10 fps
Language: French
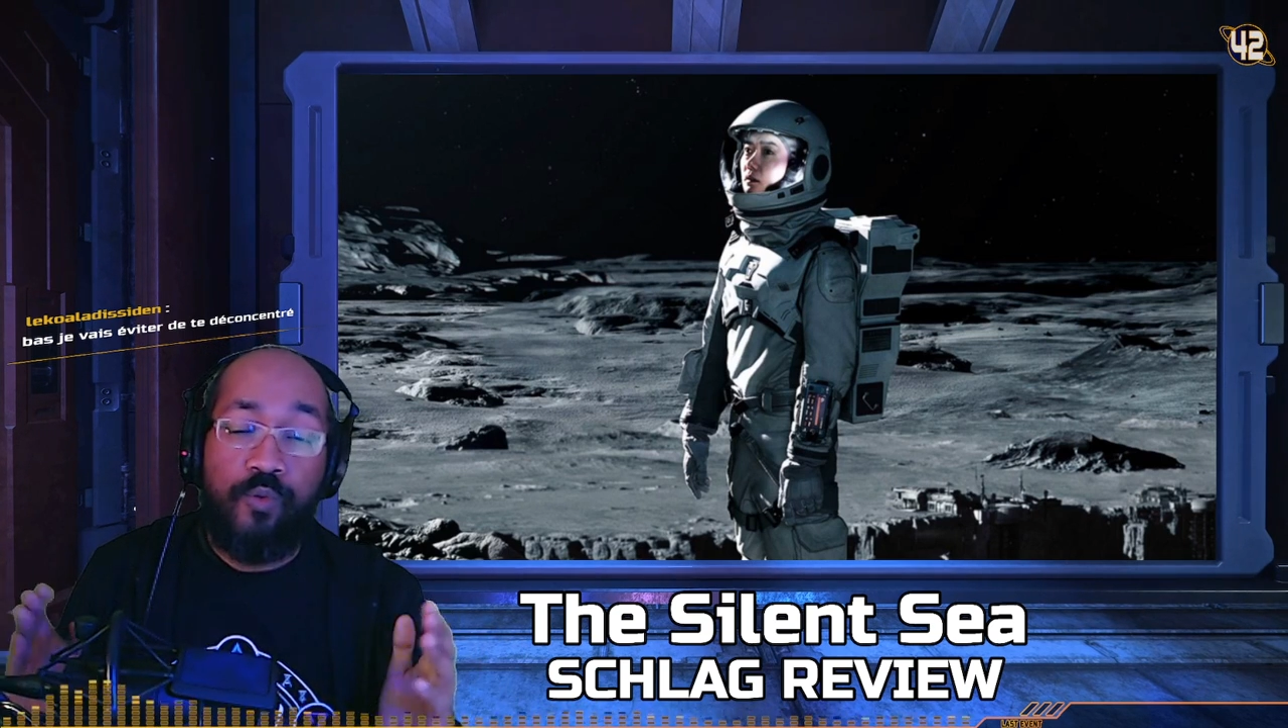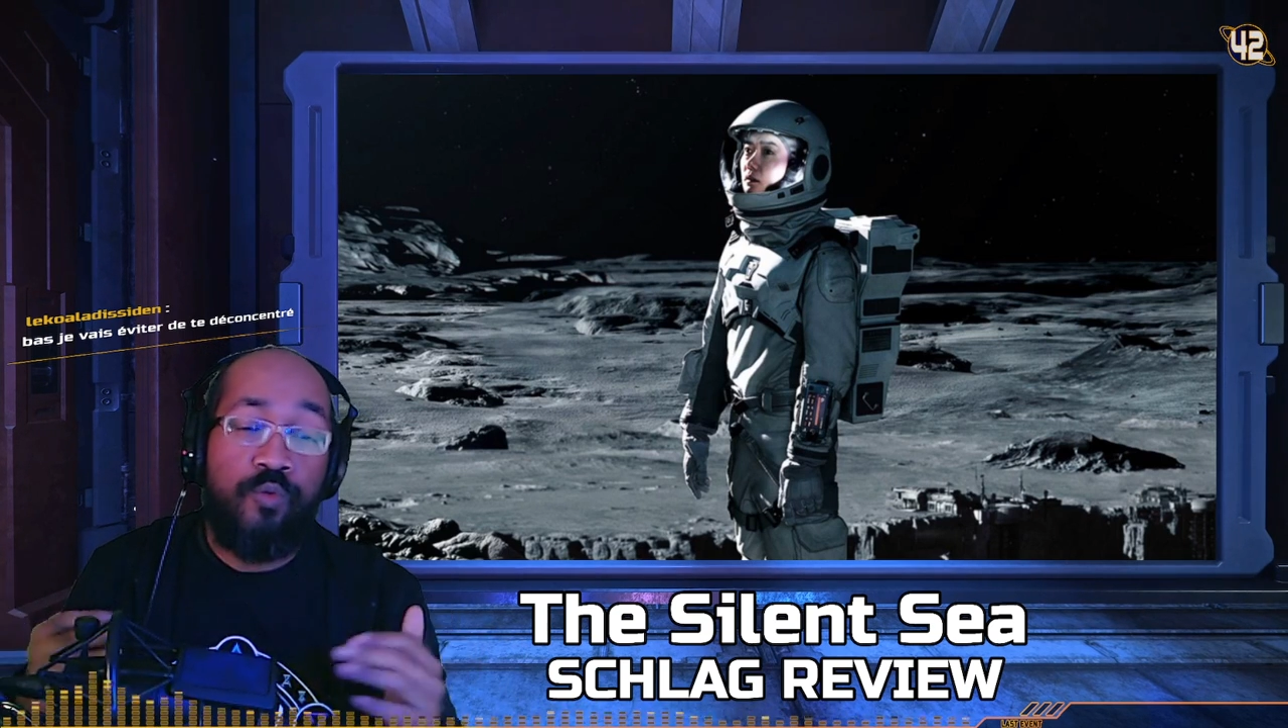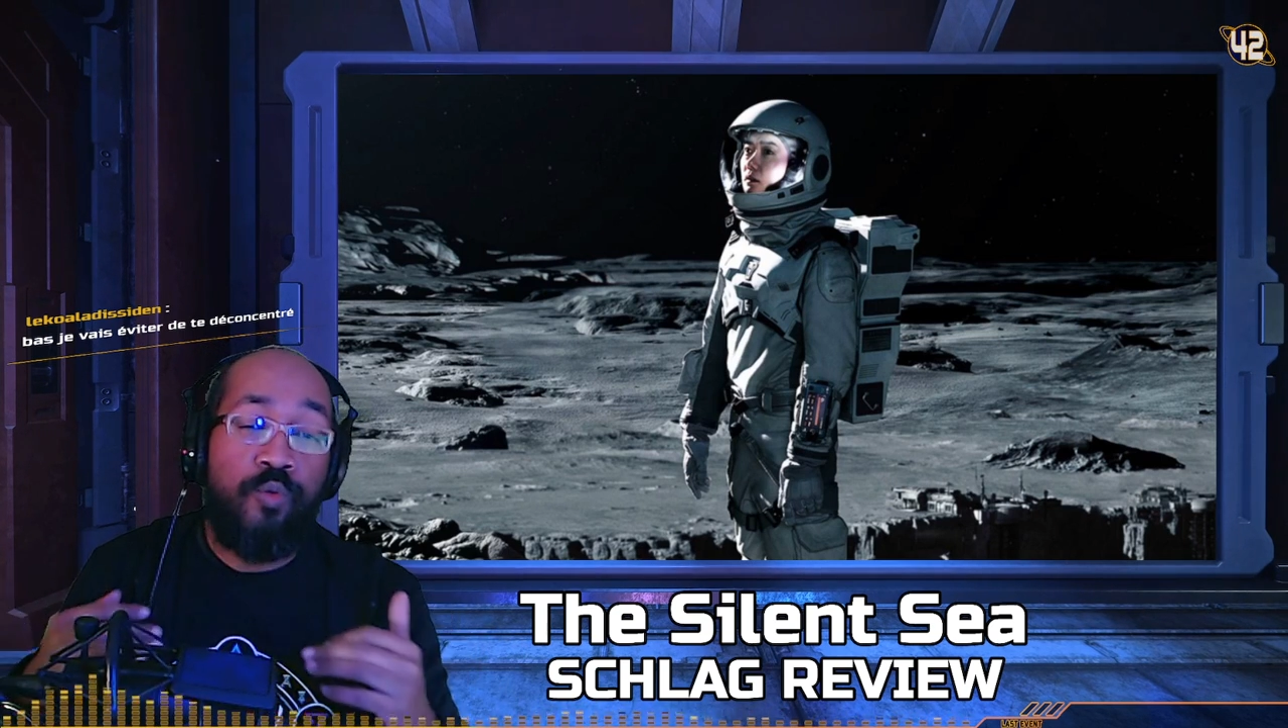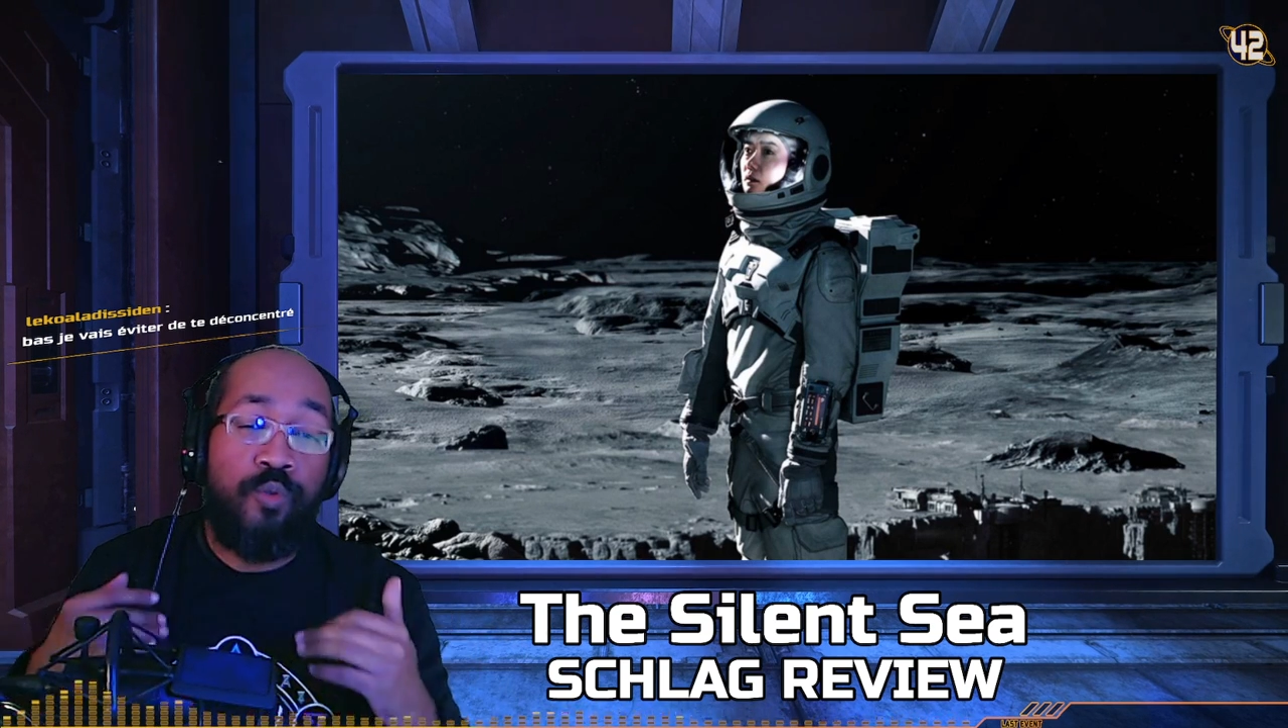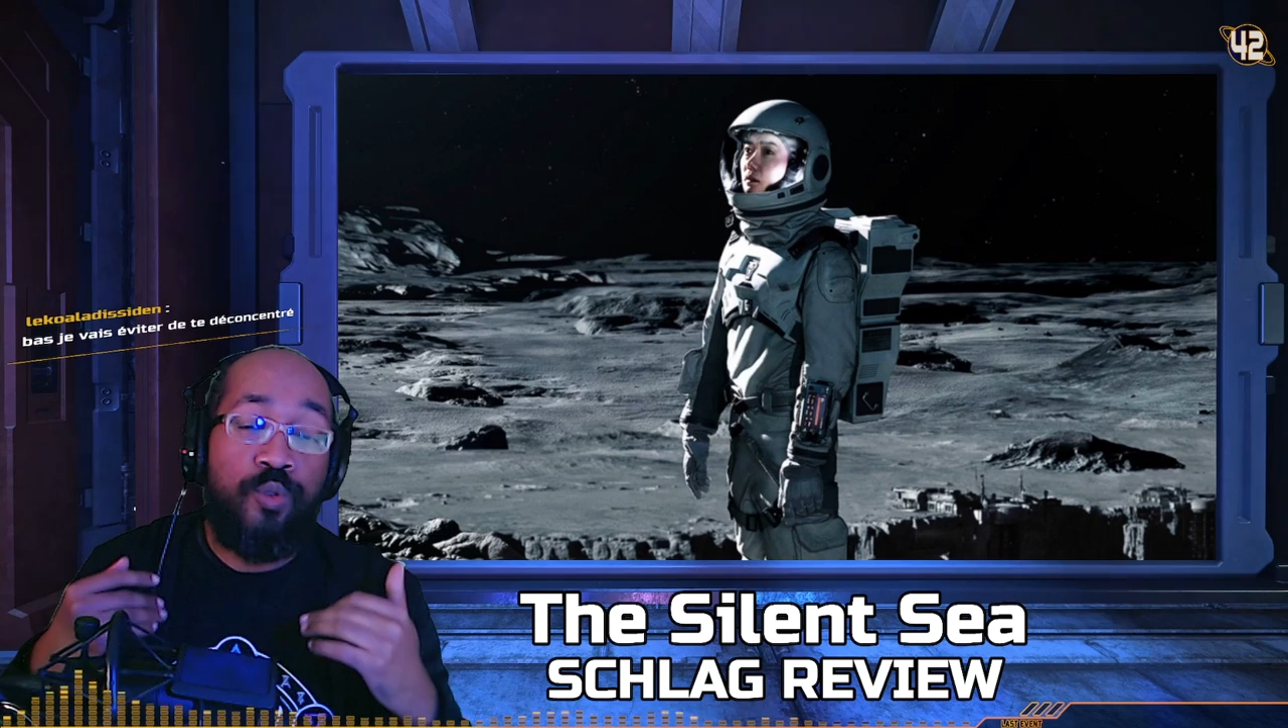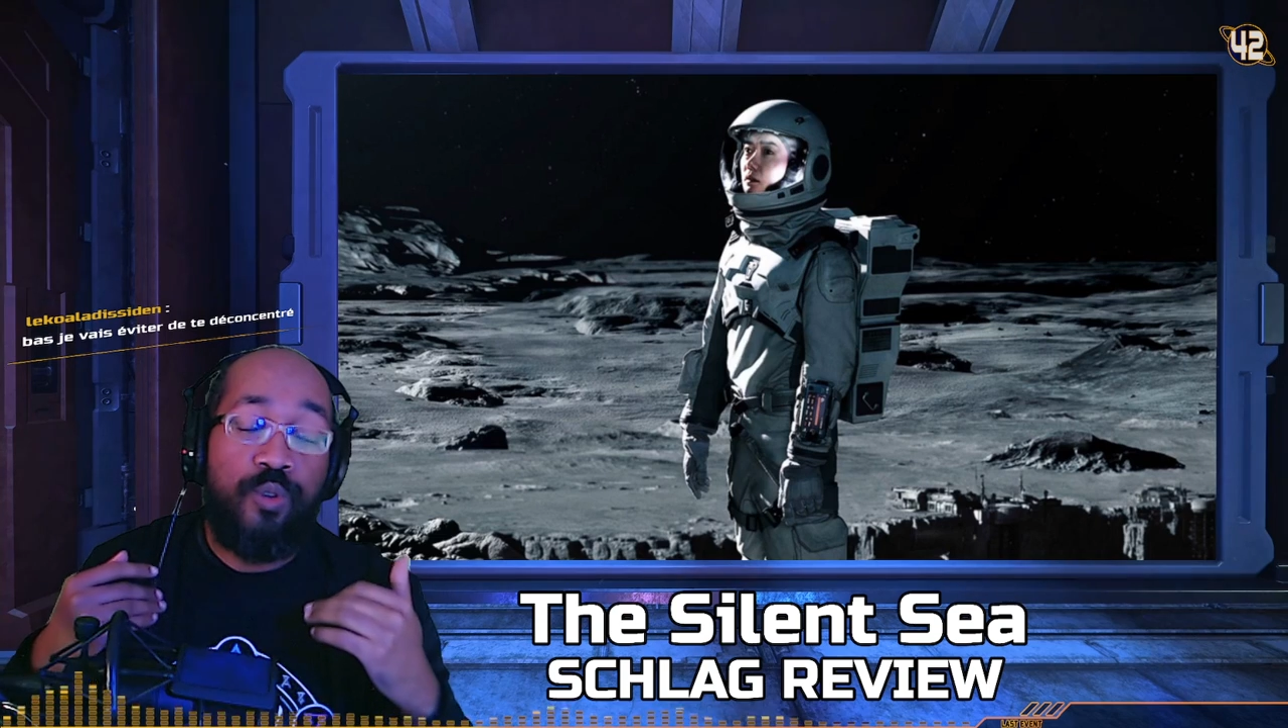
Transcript: une